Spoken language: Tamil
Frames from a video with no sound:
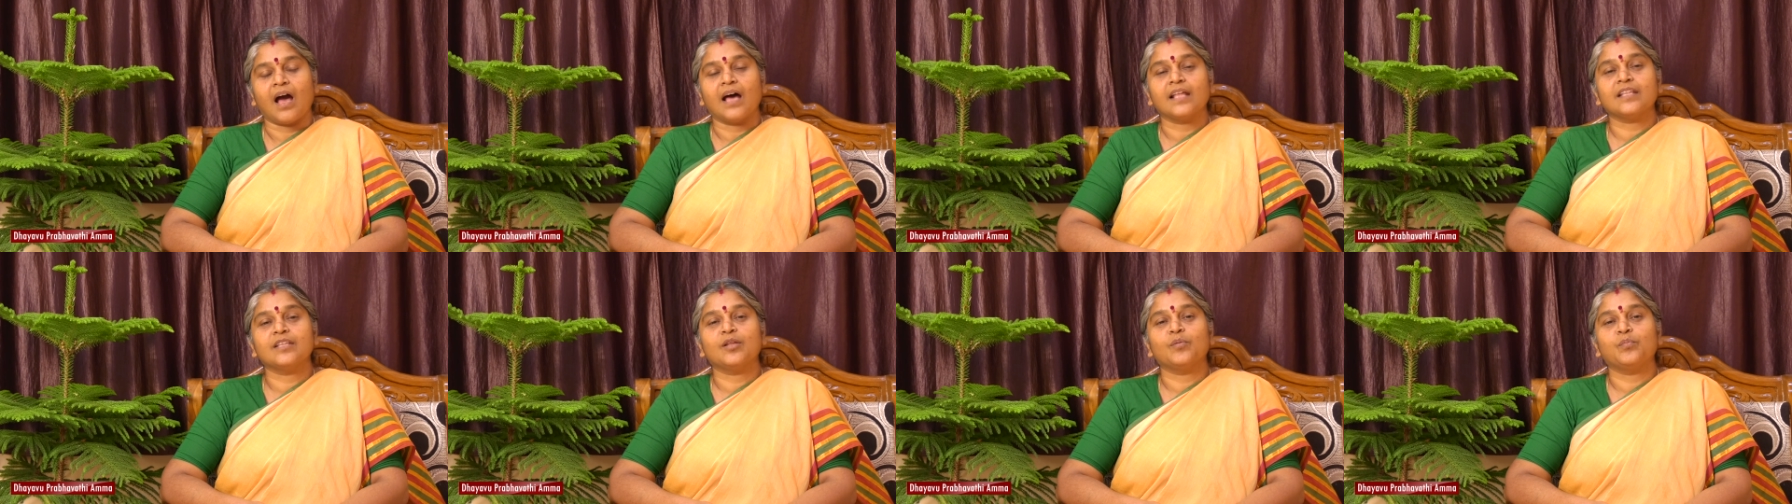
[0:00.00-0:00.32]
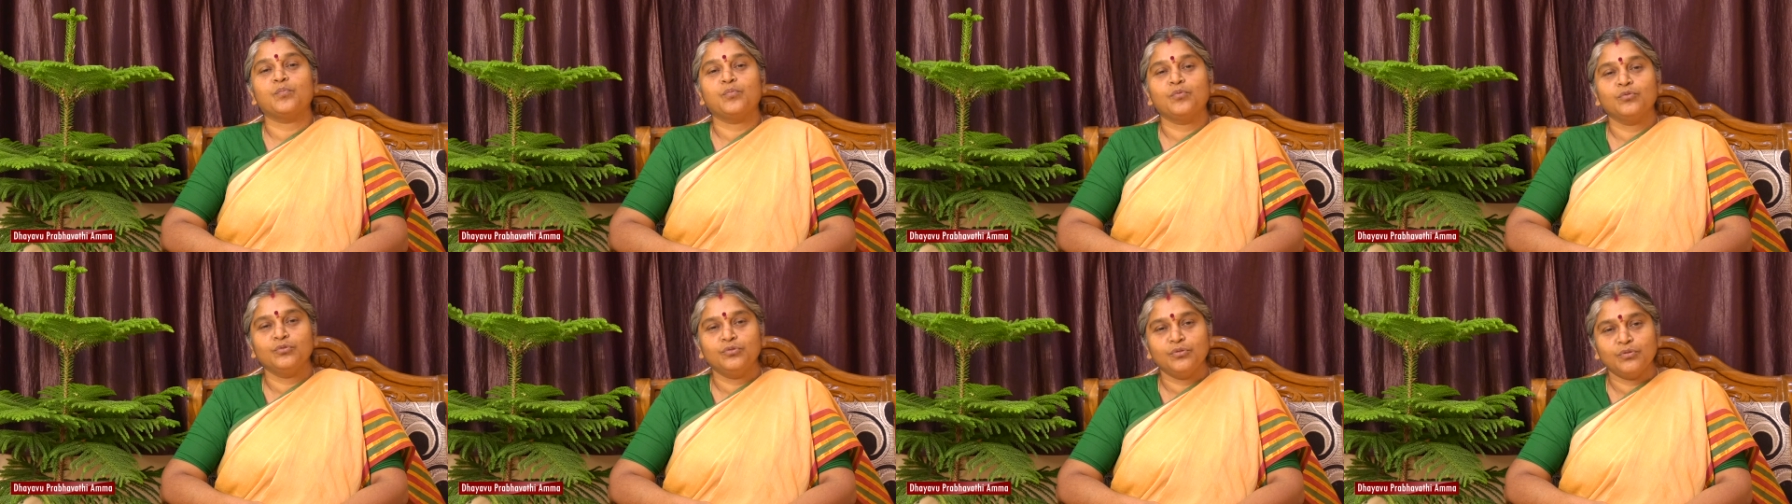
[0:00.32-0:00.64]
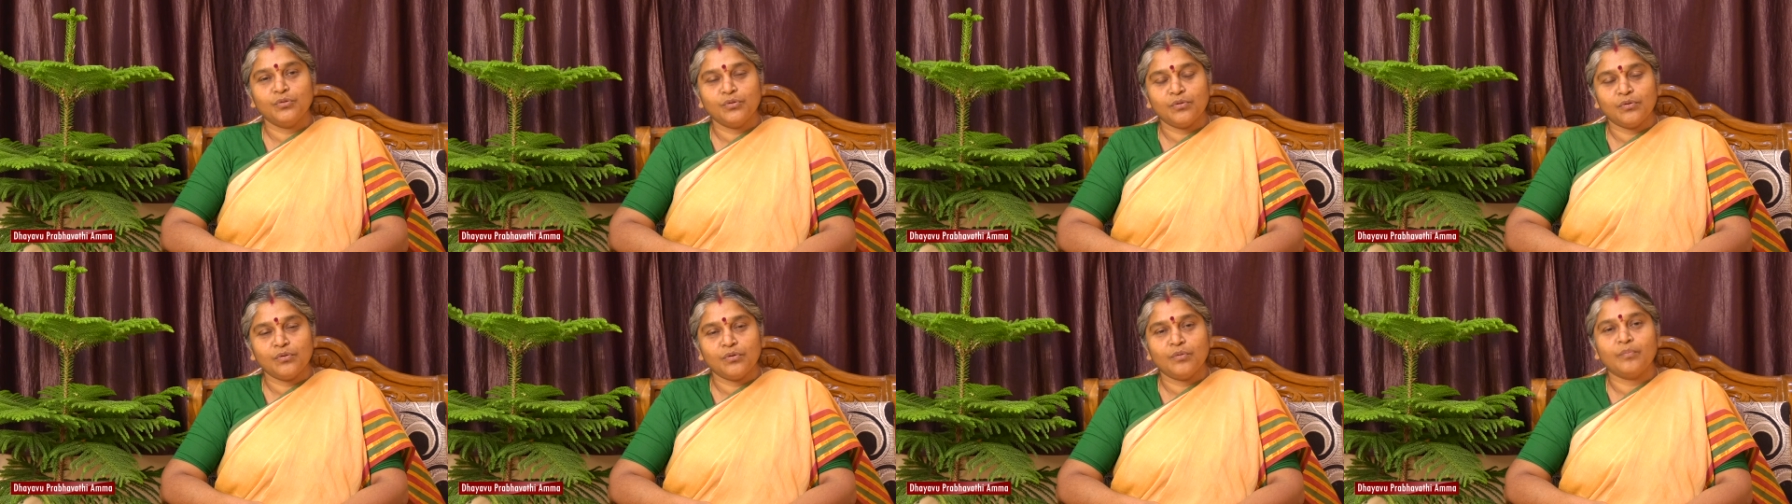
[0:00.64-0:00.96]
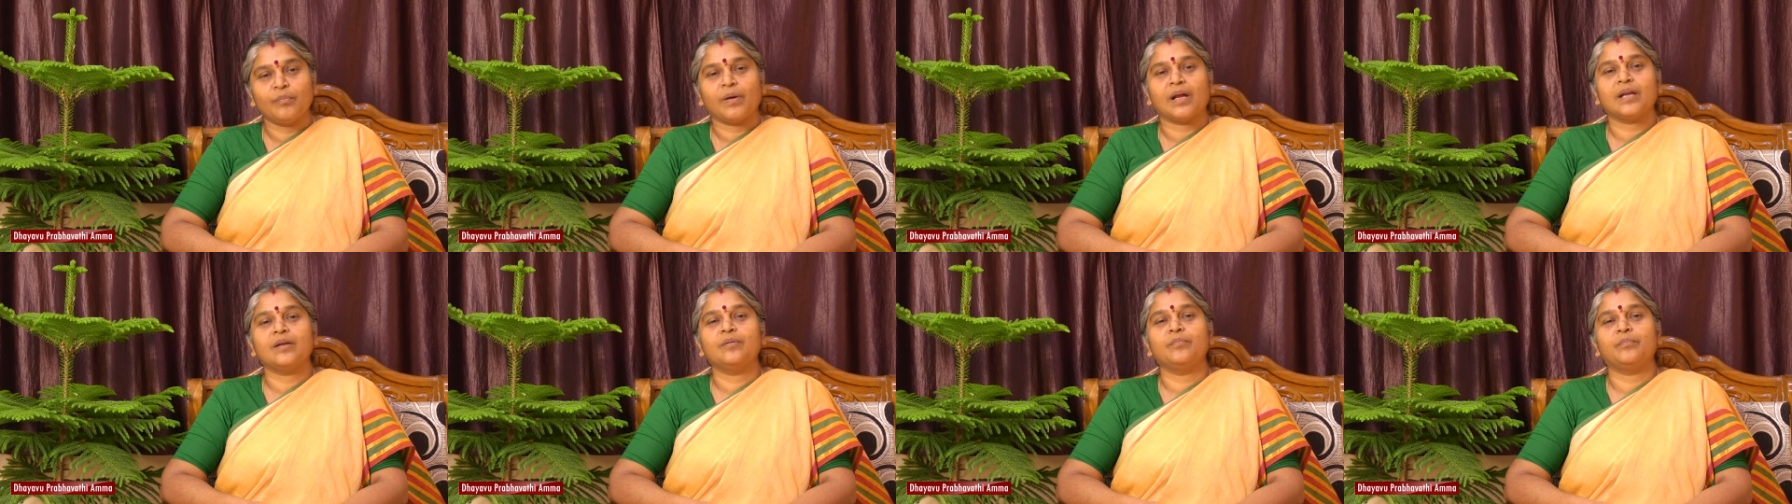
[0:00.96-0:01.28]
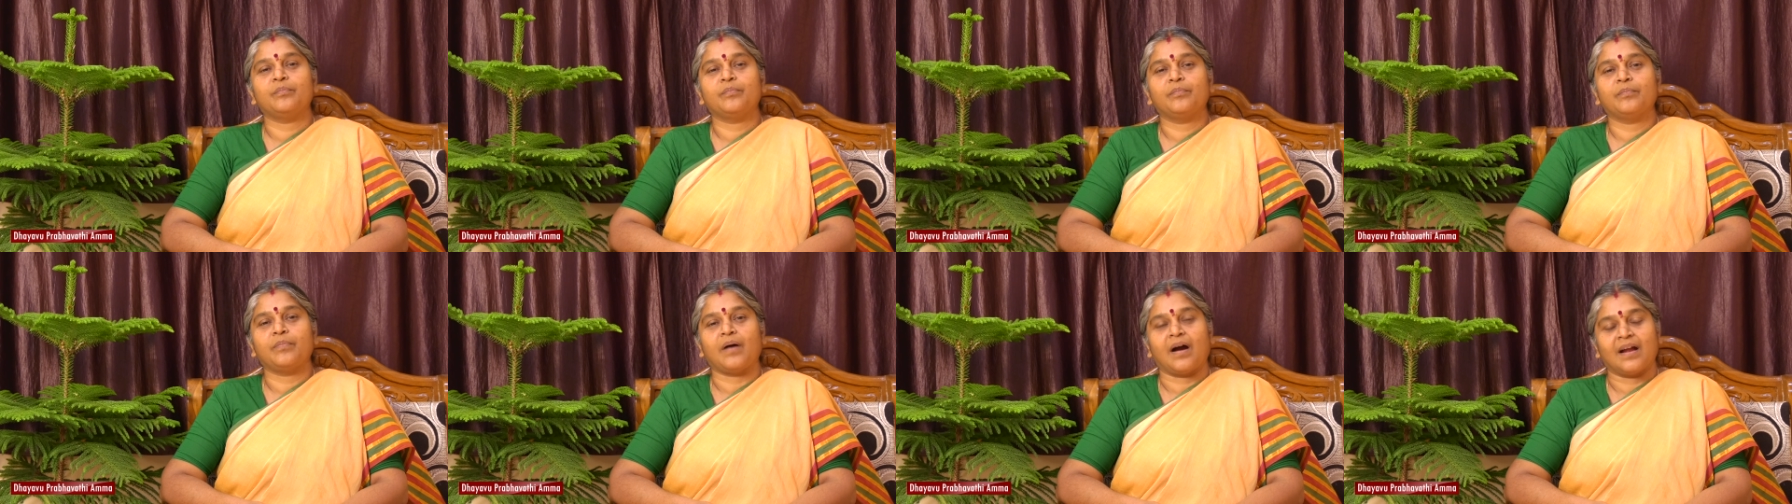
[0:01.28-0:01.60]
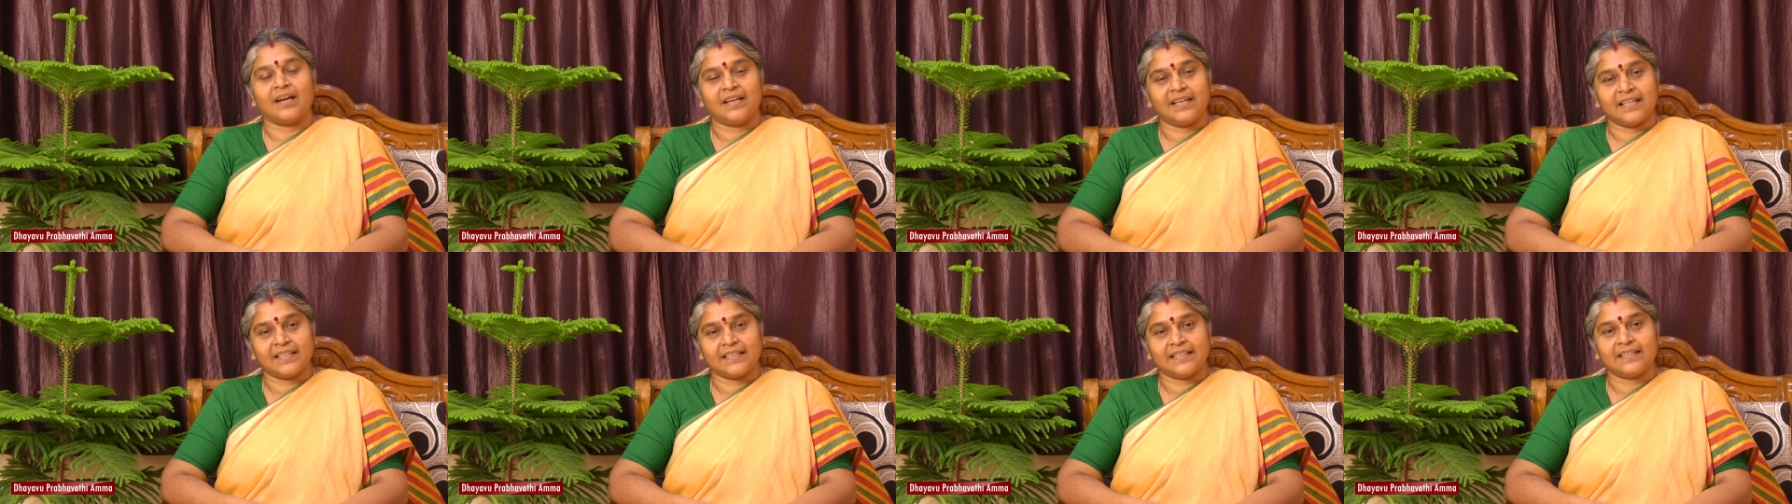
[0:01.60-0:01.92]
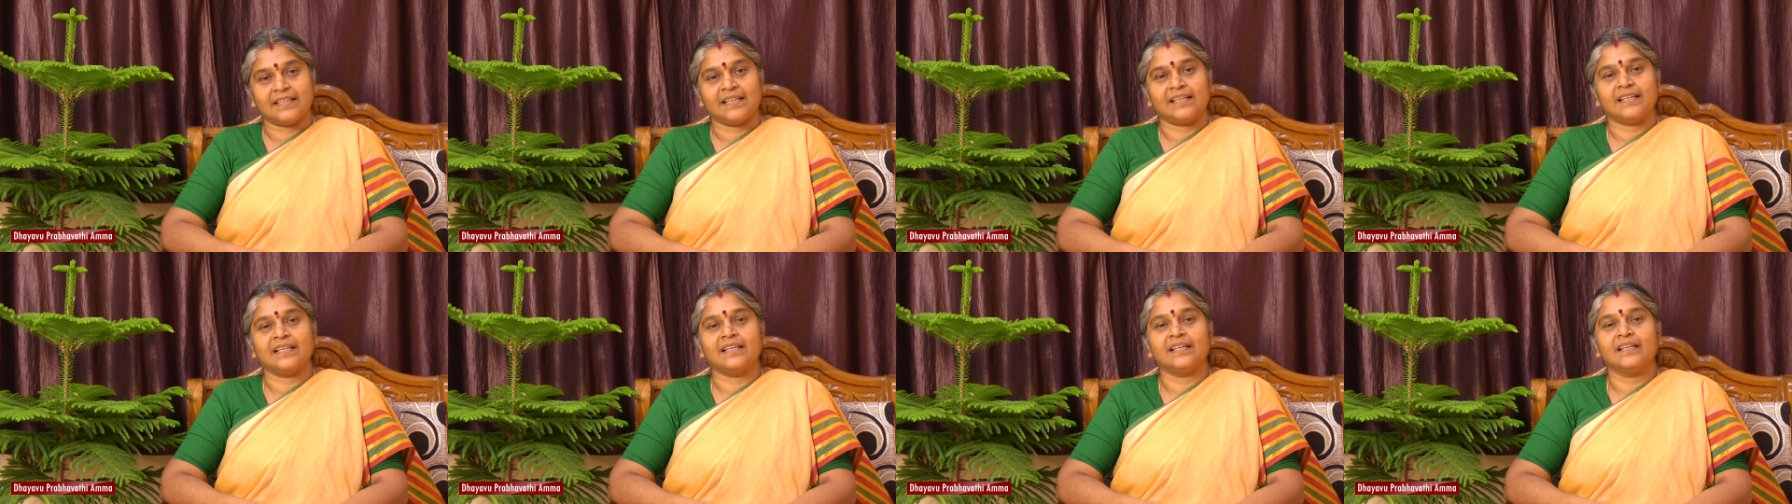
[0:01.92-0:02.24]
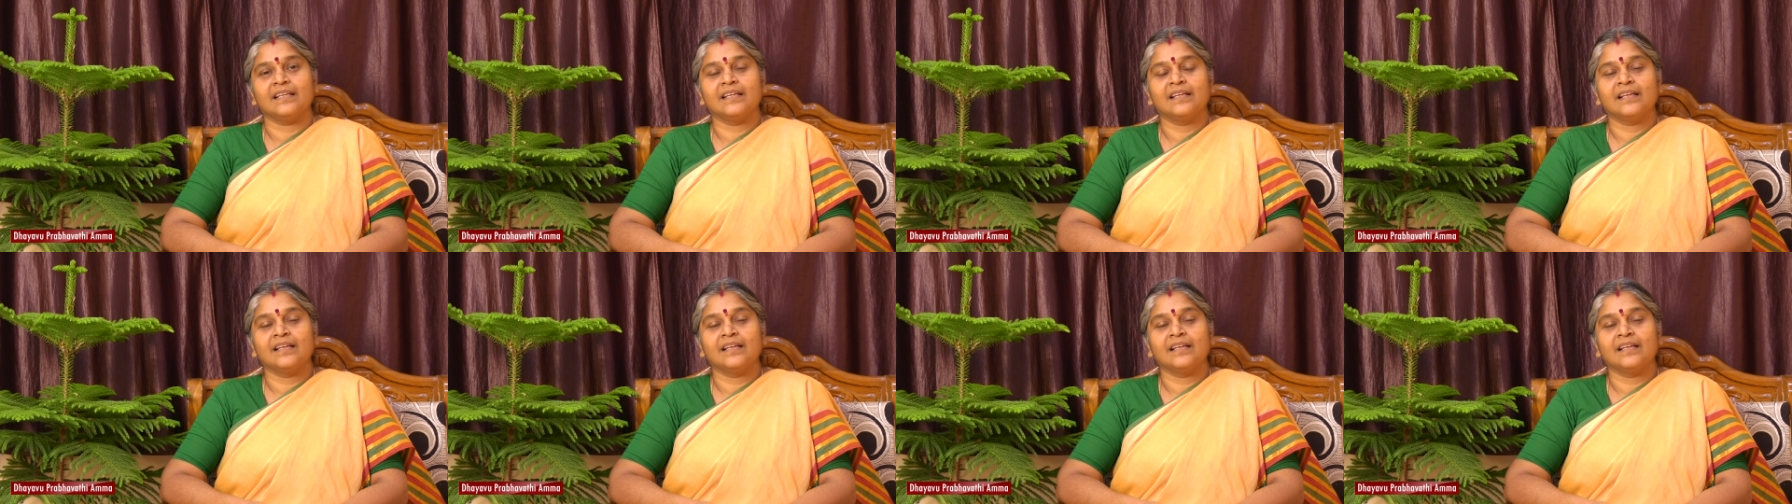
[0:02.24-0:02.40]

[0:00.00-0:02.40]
அந்த புது மண் பாண்டத்தை